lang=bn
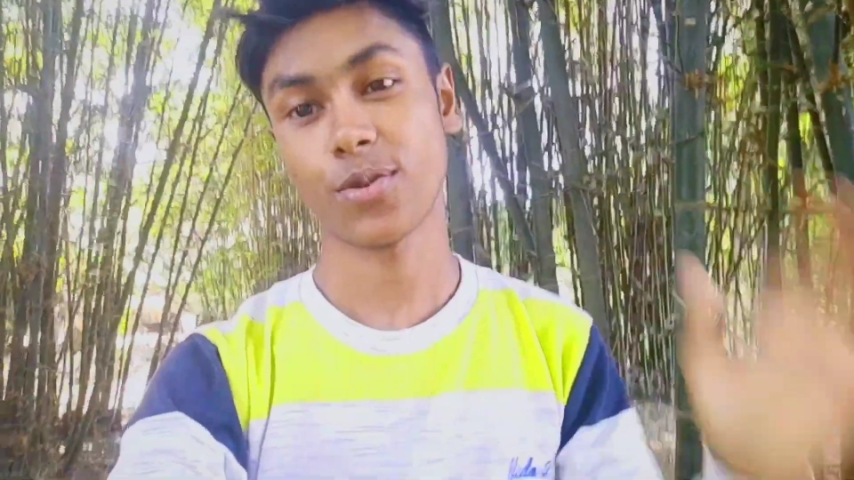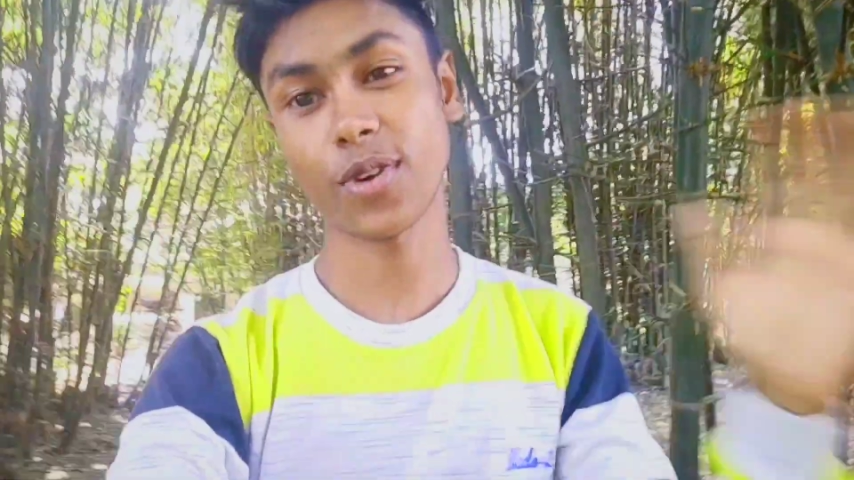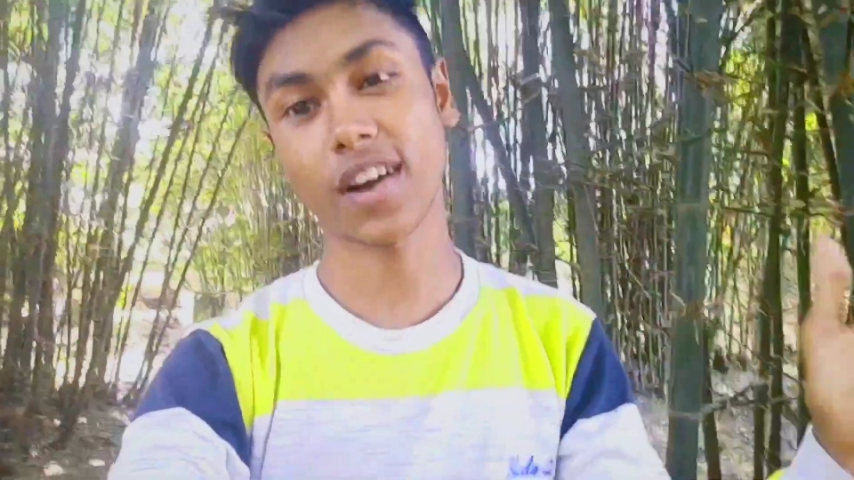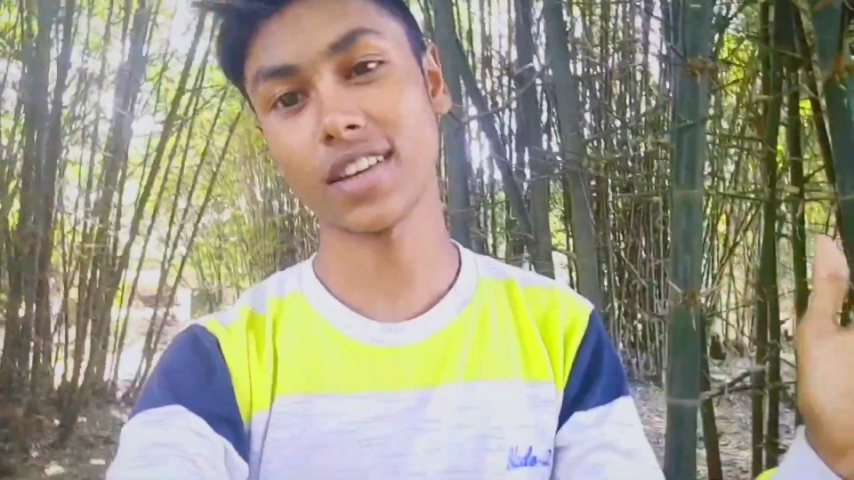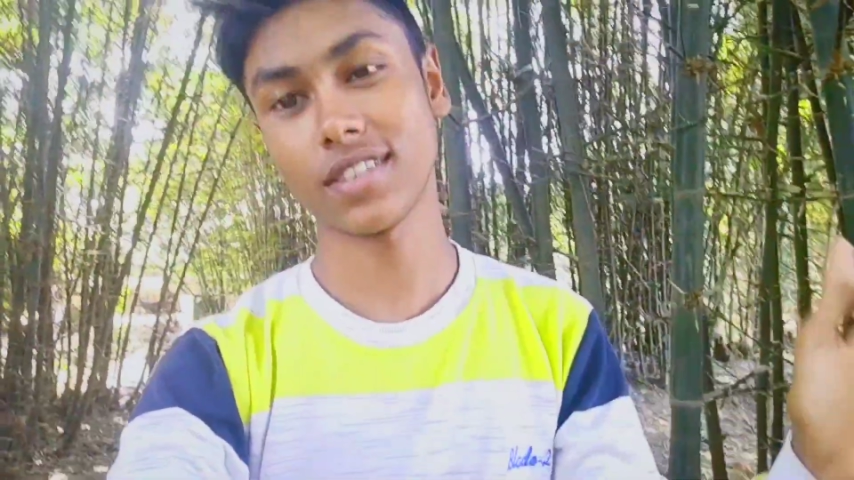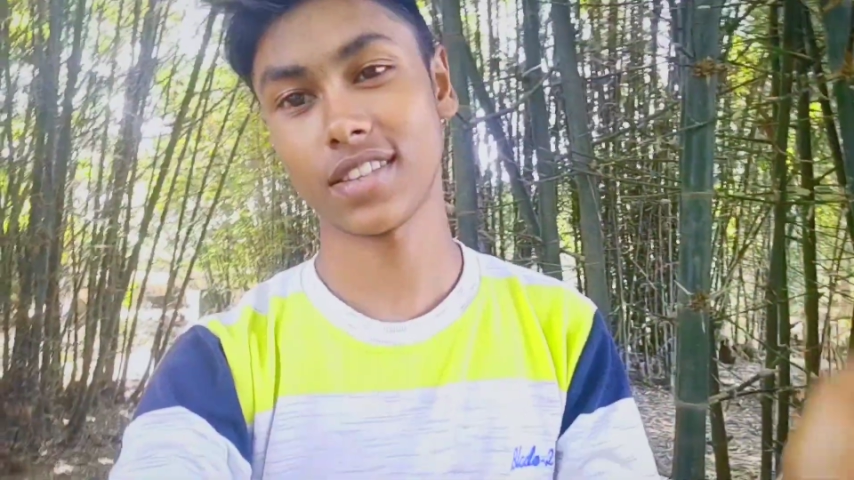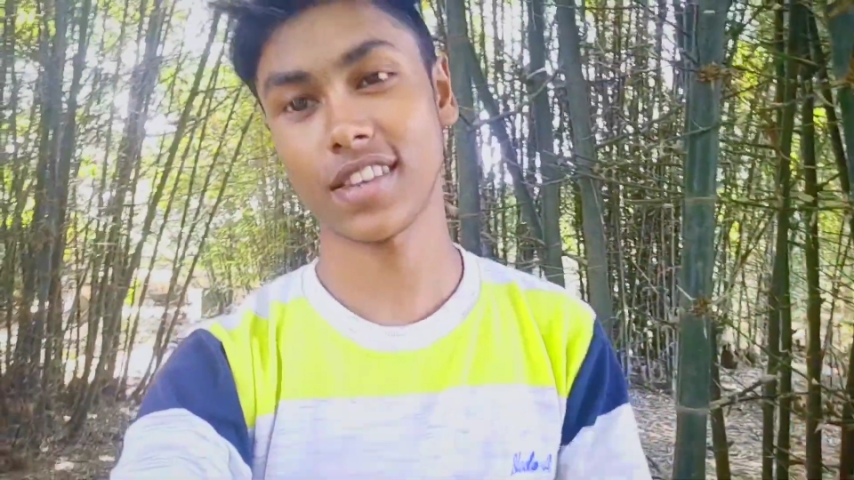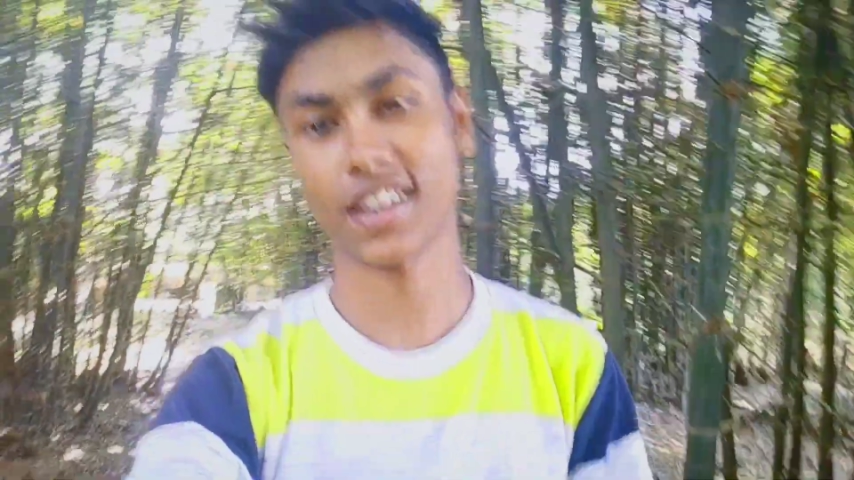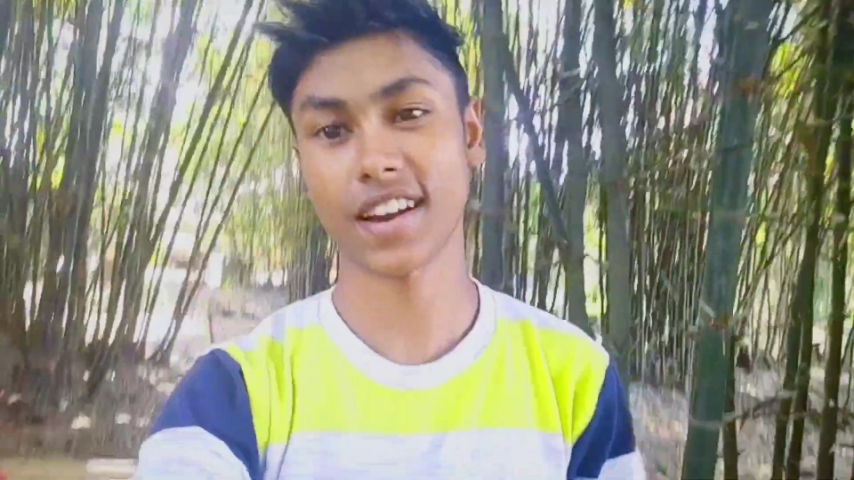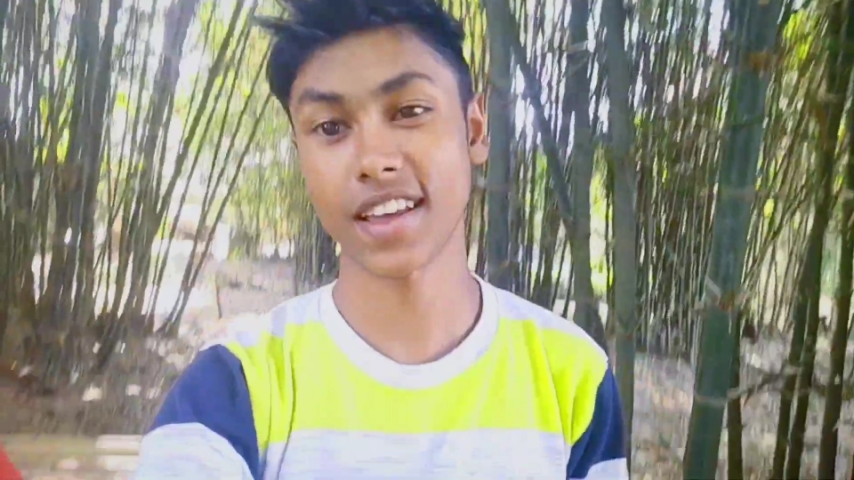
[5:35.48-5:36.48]
তো গাইস
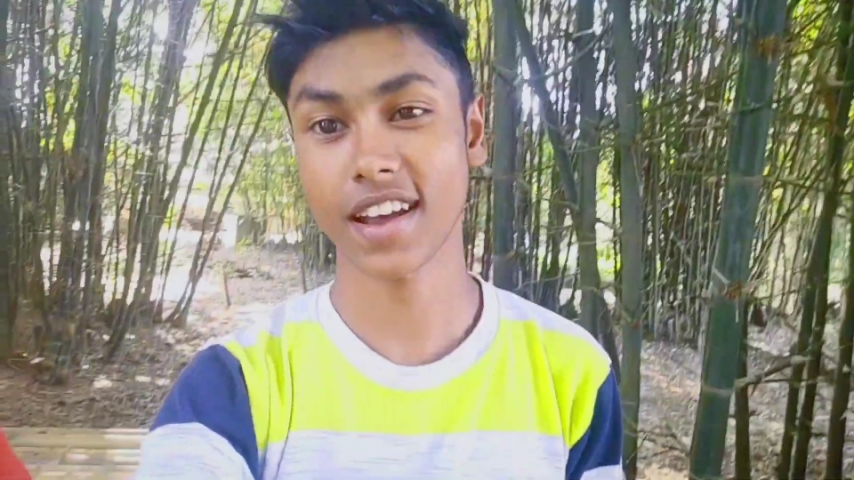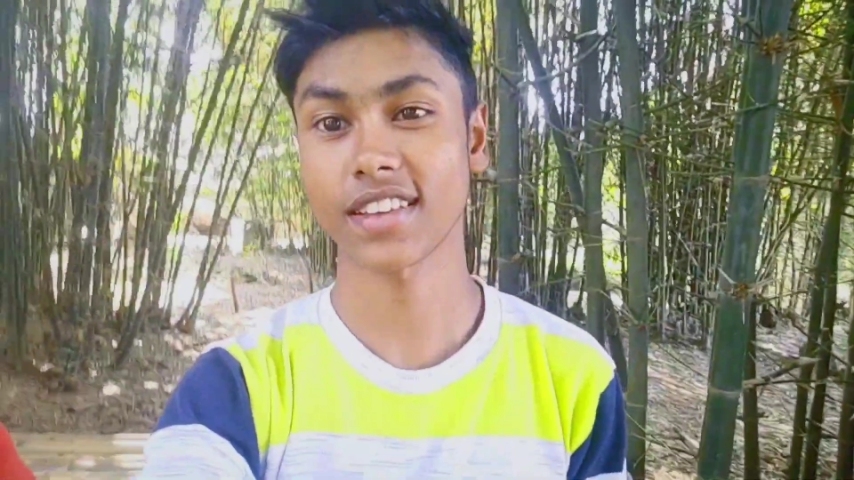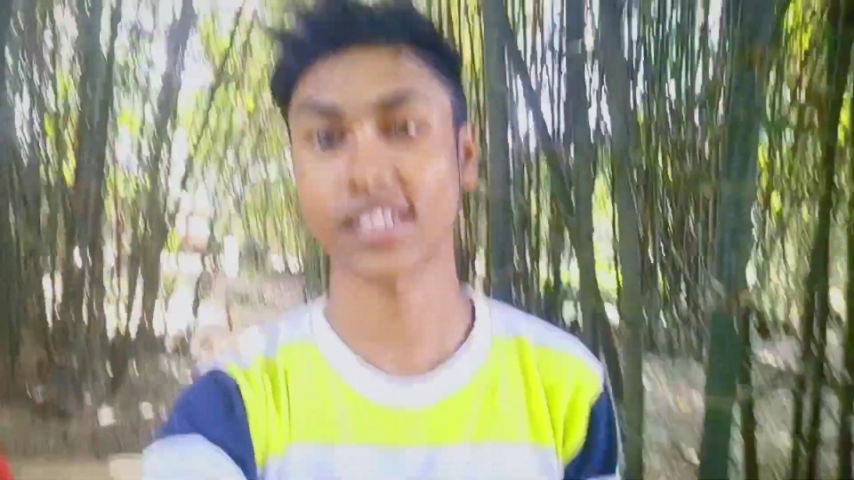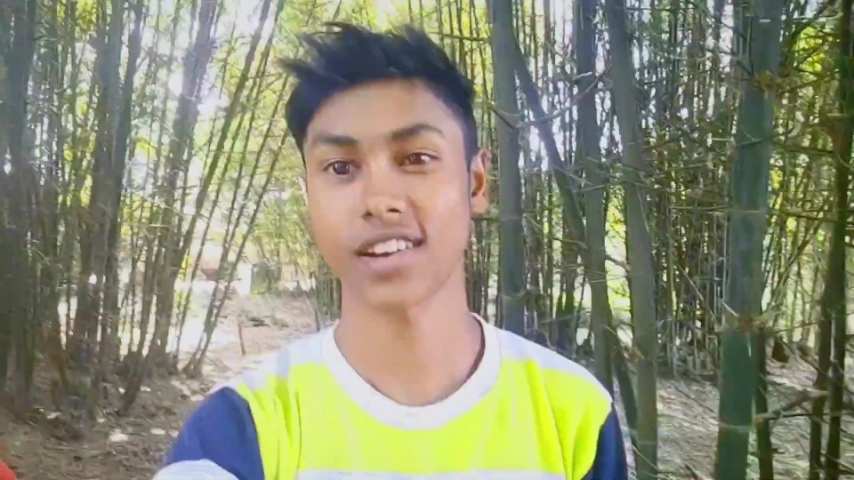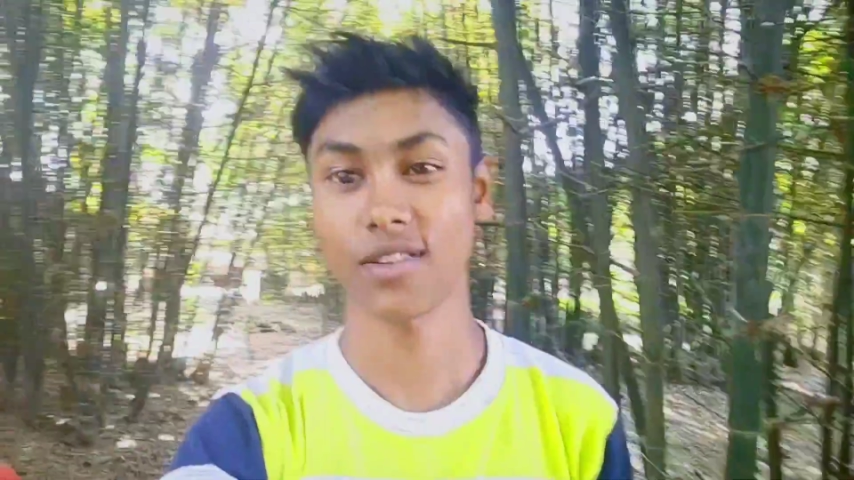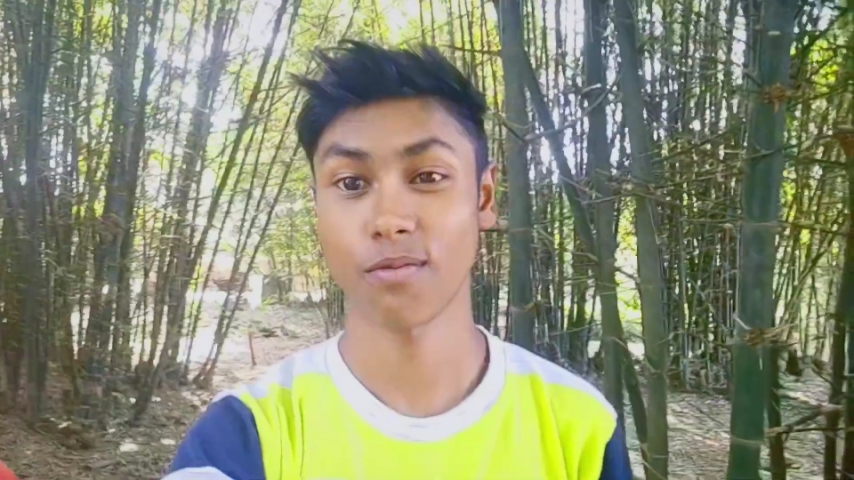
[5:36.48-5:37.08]
এখানে আসা